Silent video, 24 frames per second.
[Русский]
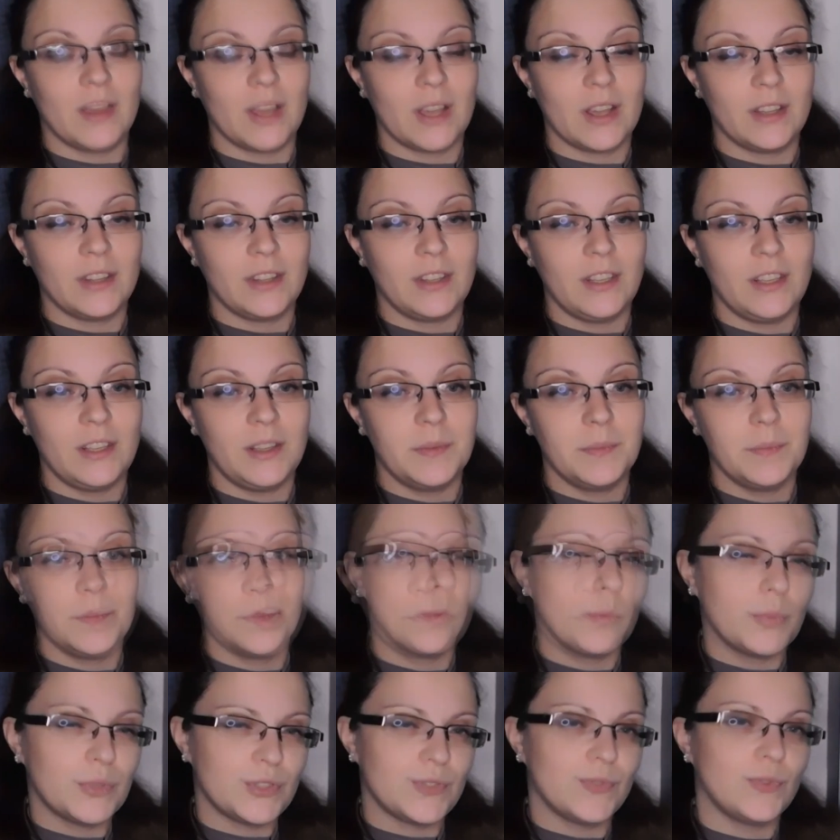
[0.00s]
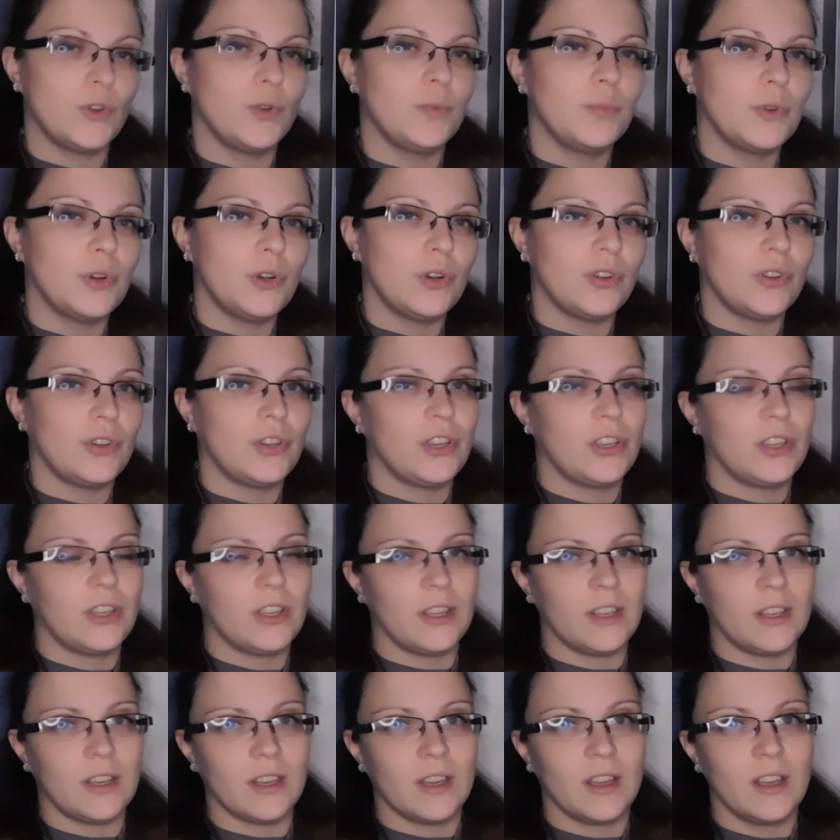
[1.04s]
Они по-своему
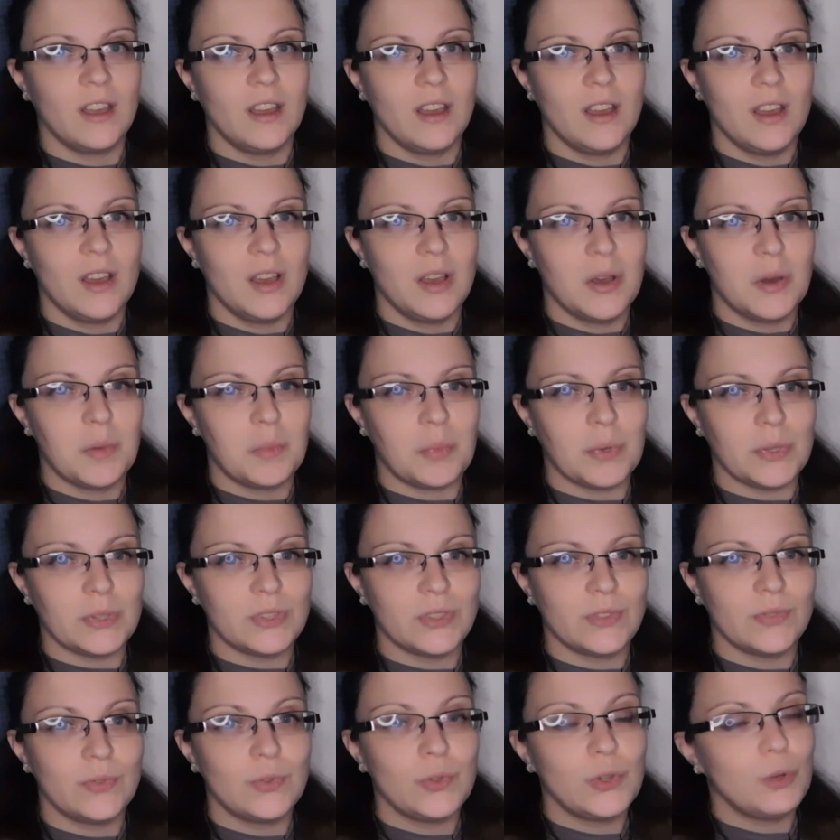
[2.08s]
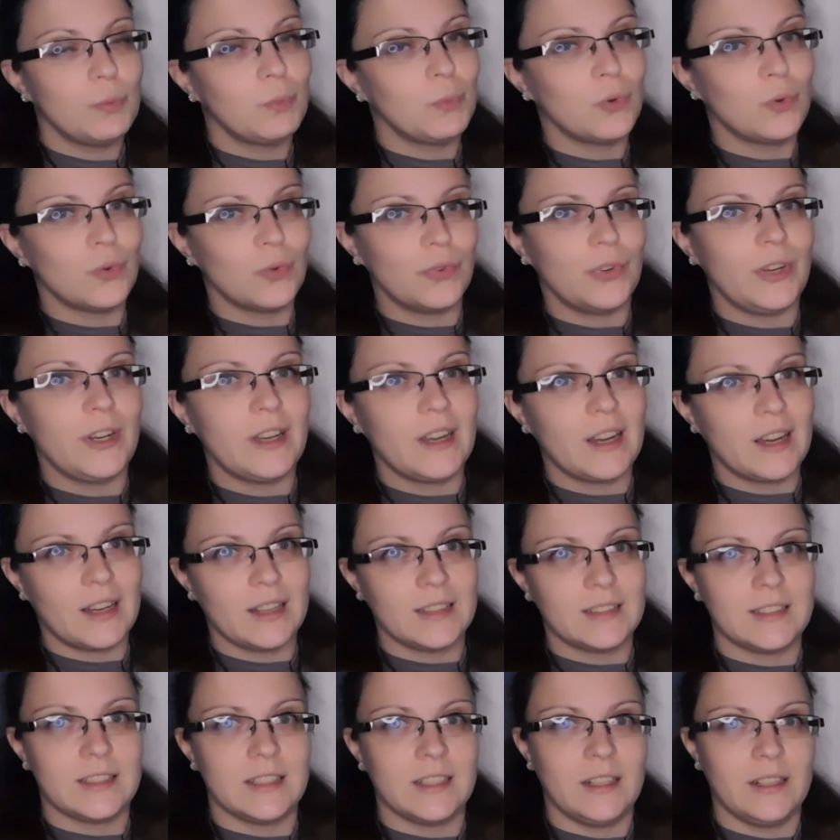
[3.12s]
легкие, по-своему
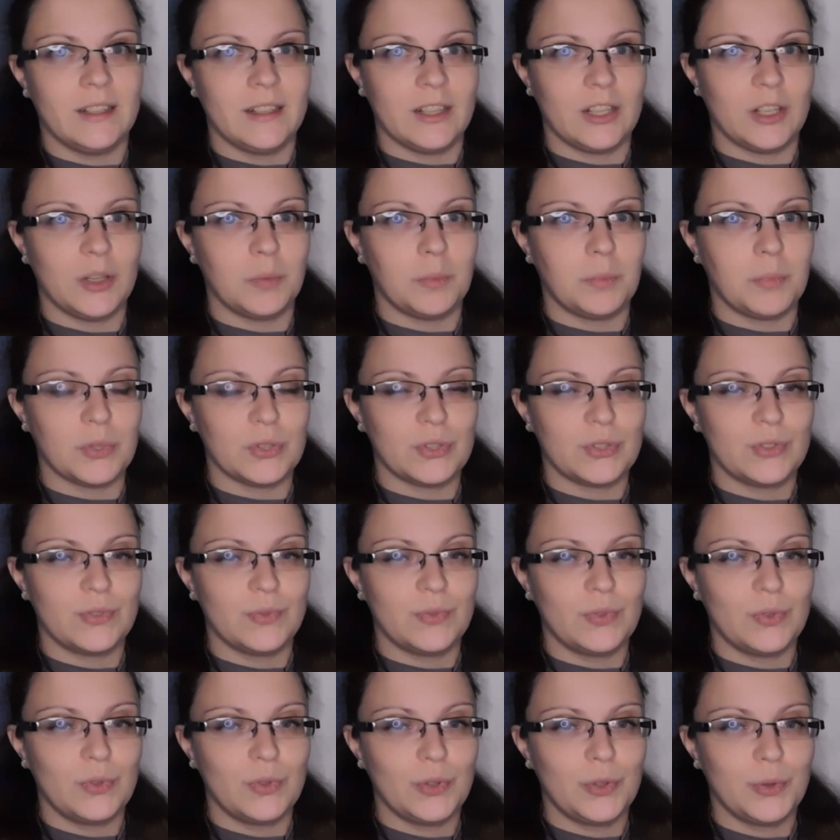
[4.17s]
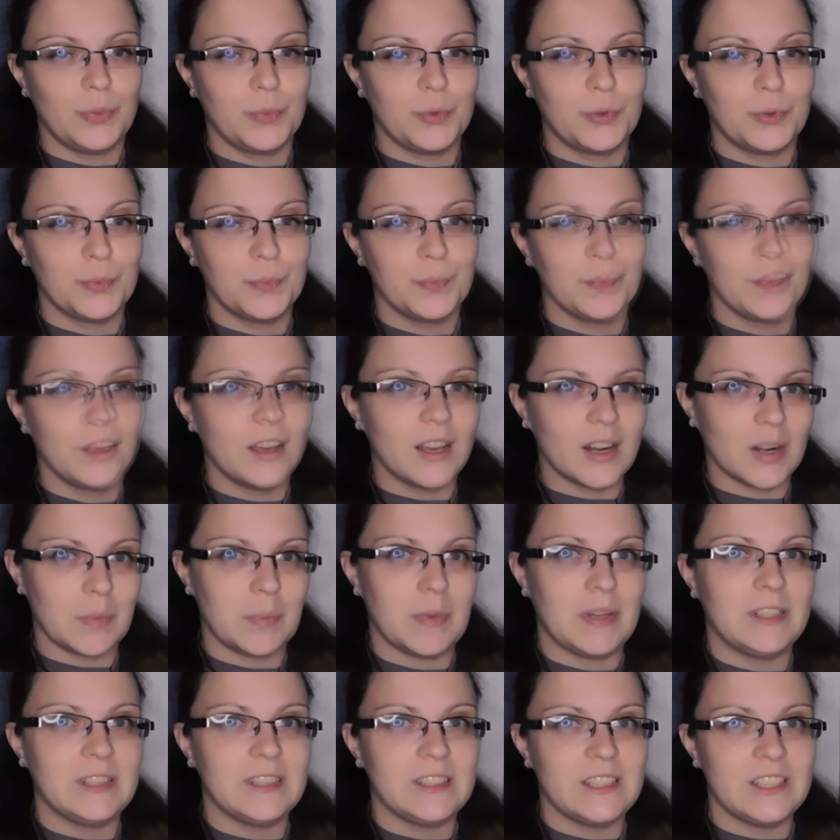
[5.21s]
увлекательные, по-своему
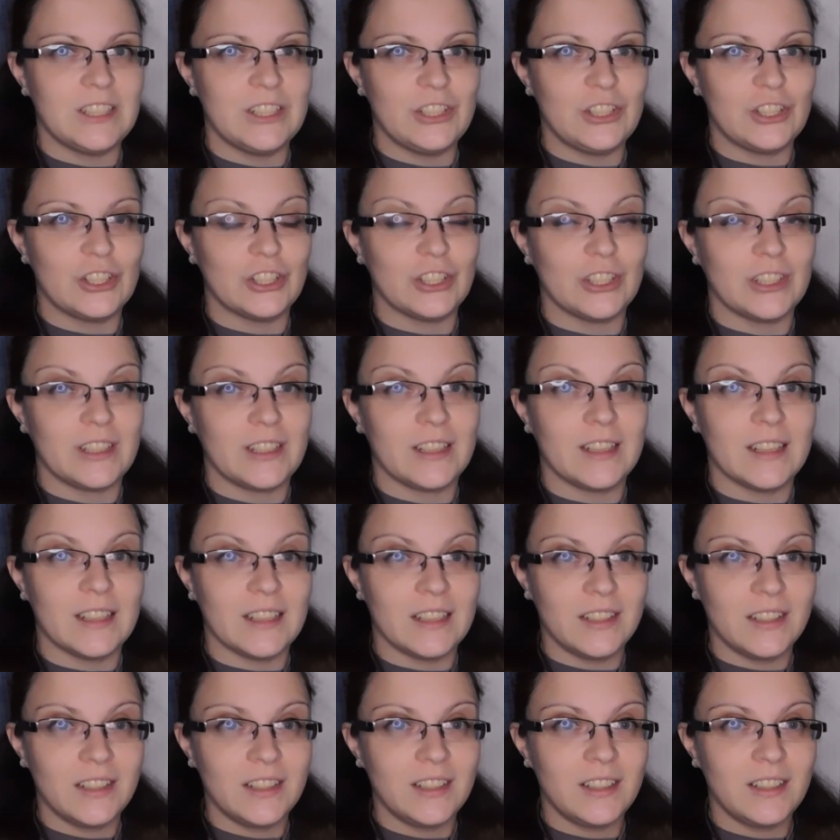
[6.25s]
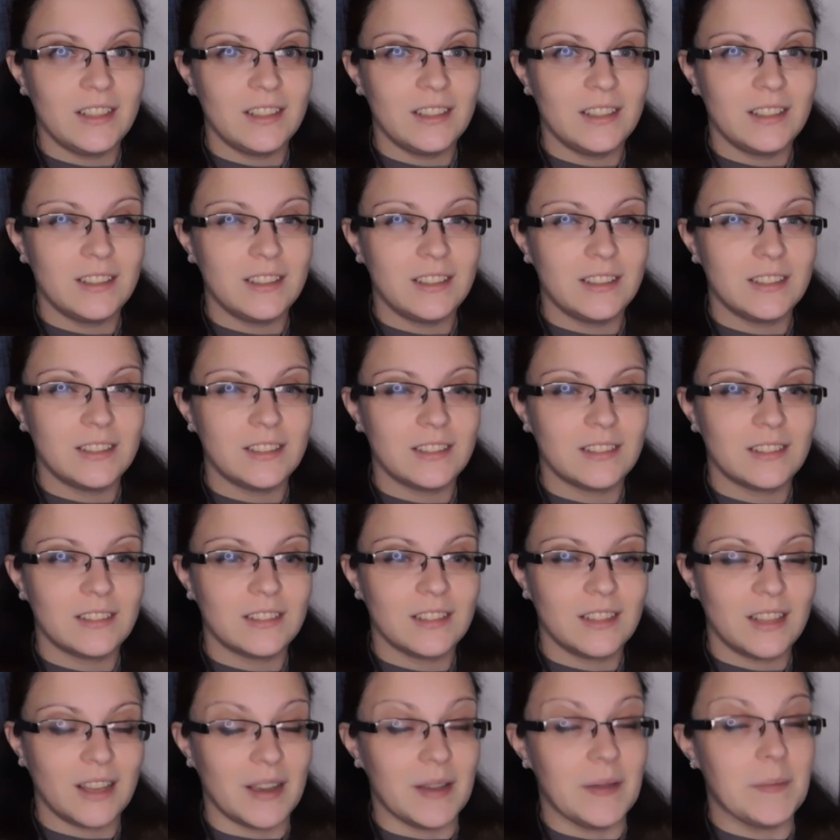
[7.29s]
романтичные. И
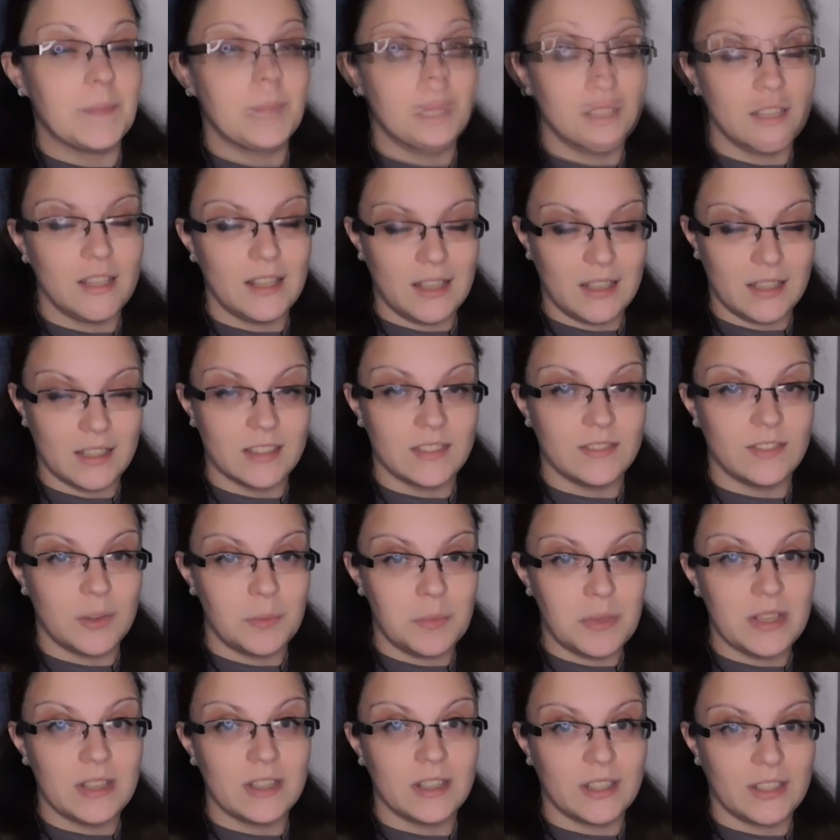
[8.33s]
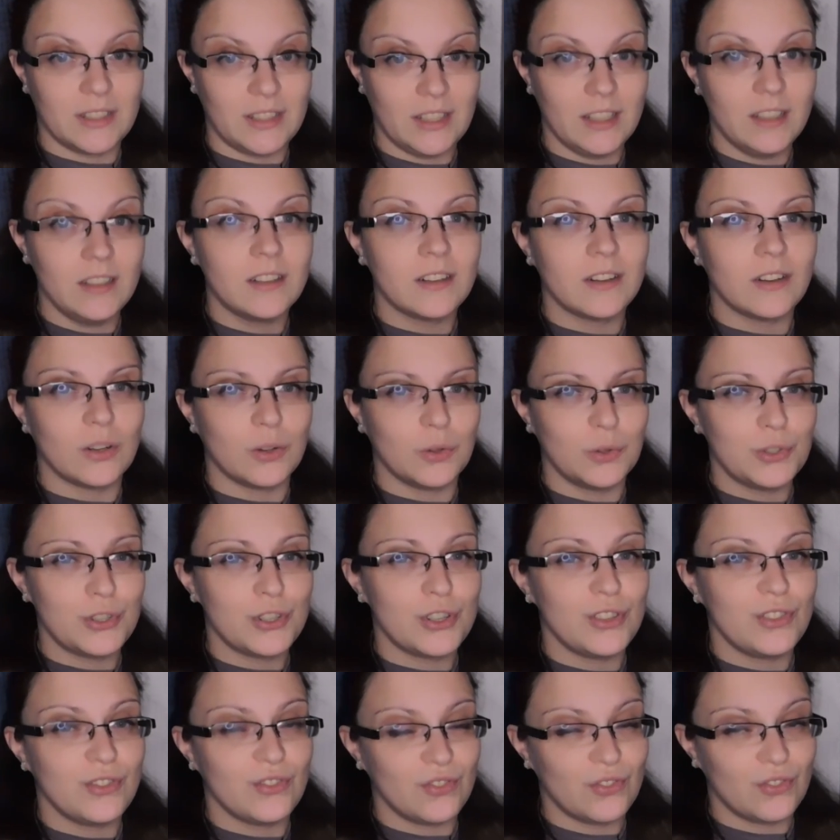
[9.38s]
да, есть в обеих книгах
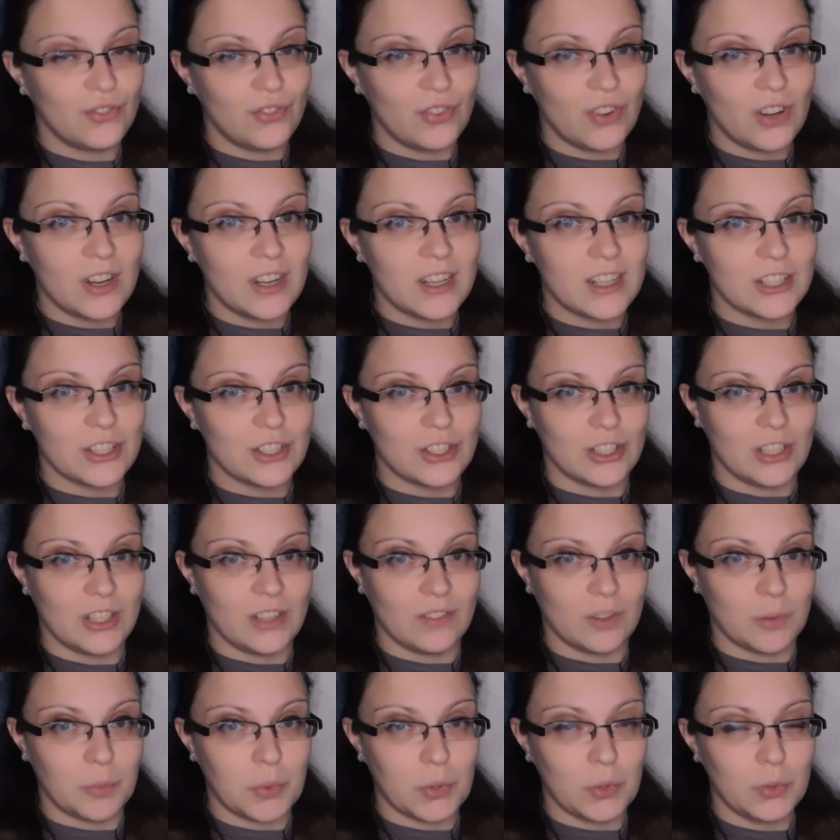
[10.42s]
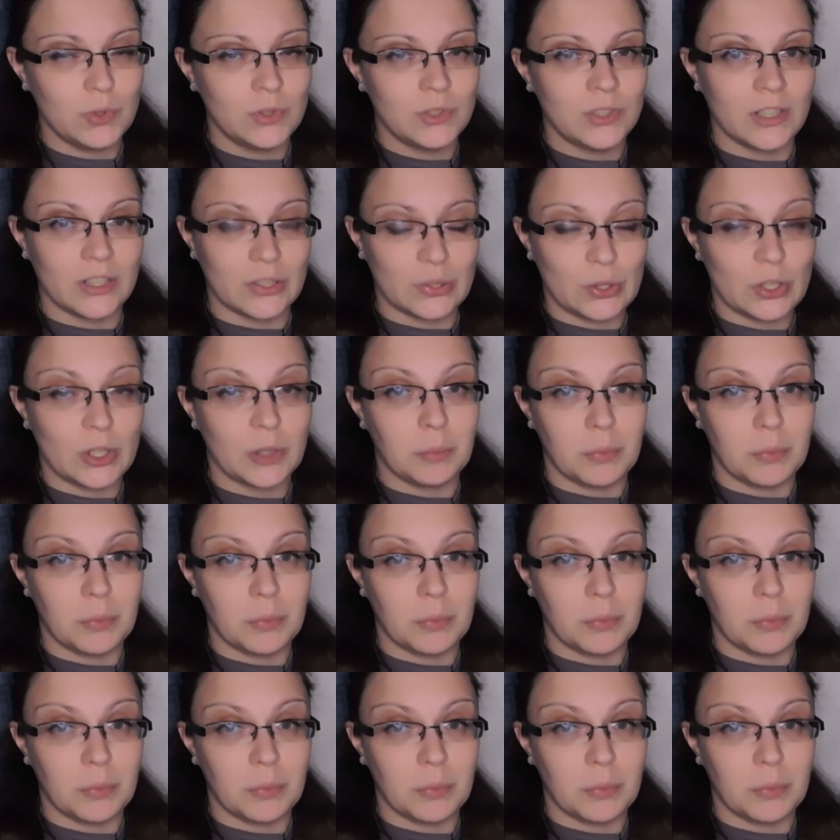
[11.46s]
очень важные вопросы, которые